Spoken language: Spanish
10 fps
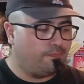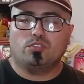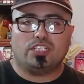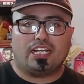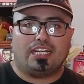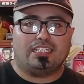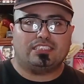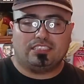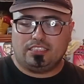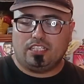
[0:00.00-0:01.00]
Muchas
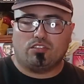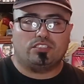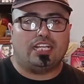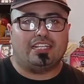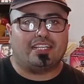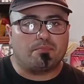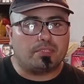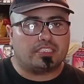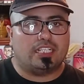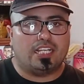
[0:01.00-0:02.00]
ganas tengo ya de que
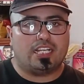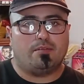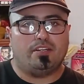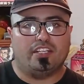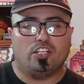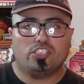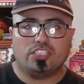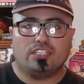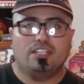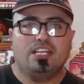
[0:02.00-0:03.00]
empiece Camarero de Coche.